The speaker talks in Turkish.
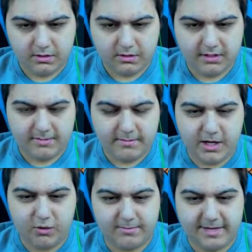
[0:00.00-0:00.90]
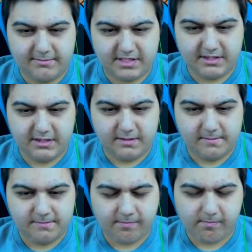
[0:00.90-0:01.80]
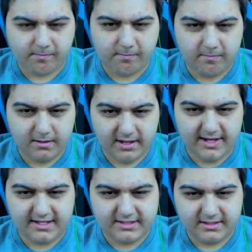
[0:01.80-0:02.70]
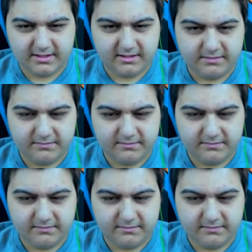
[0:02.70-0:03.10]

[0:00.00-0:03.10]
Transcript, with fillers: tamam al mermisiydi. Enes.